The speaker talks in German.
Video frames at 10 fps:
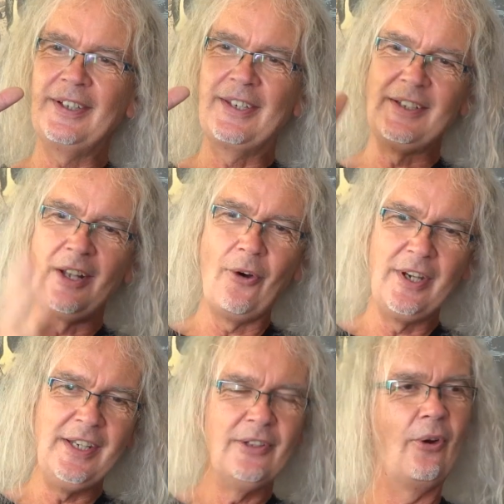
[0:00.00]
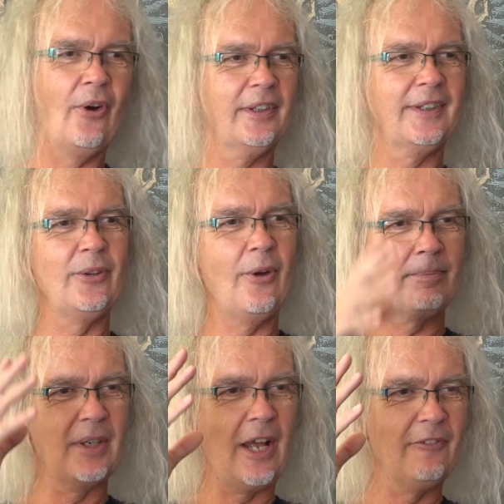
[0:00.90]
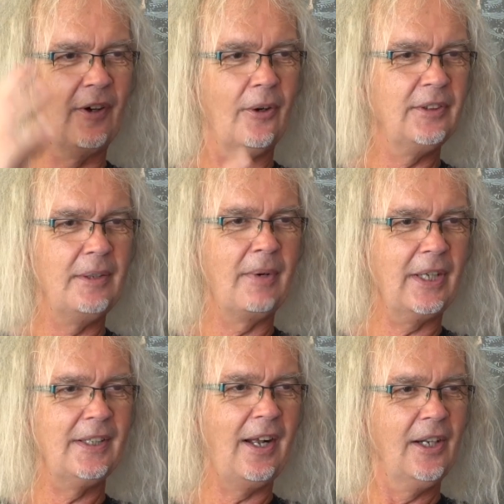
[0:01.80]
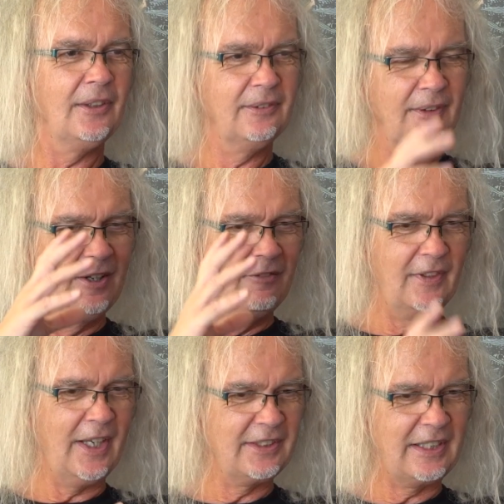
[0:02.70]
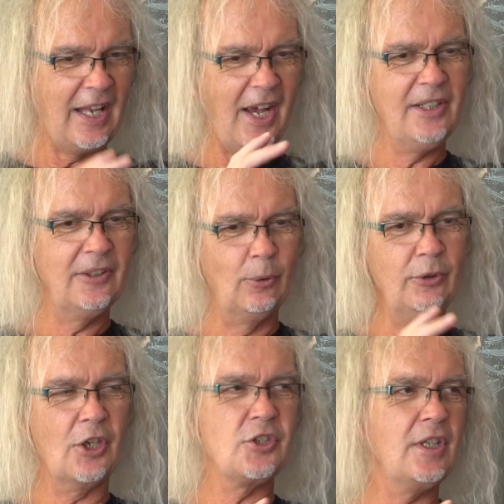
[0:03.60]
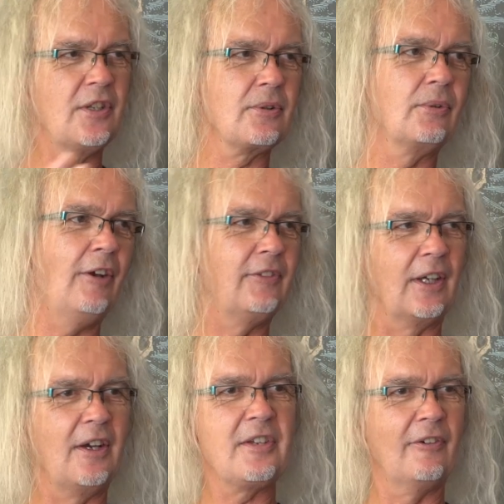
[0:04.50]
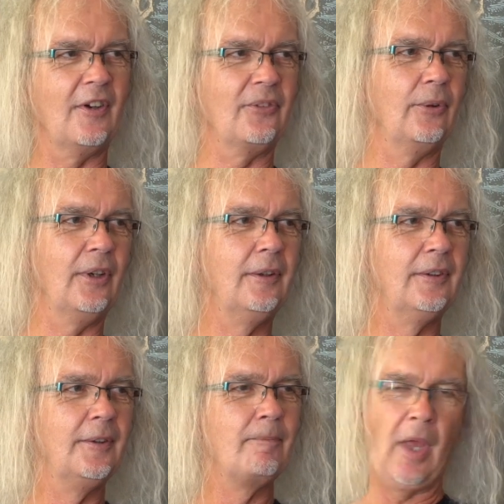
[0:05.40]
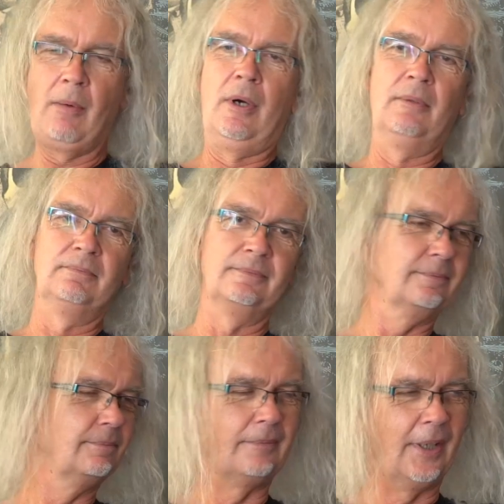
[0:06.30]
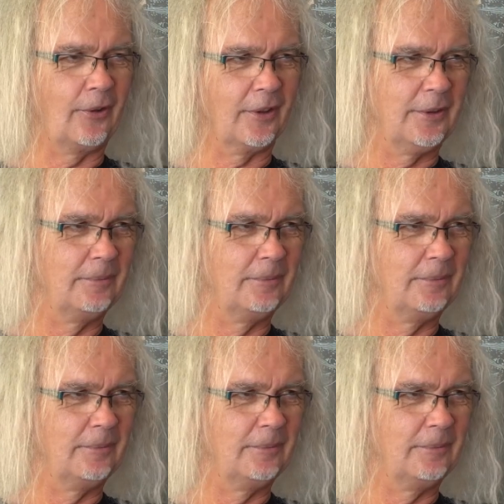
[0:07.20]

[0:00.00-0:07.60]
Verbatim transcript: genau hinhört, dann hört man einfach auch die marginalen, vielleicht kleinen Unterschiede zu Gravedigger, ist ja versorgen. Aber, mein Gott.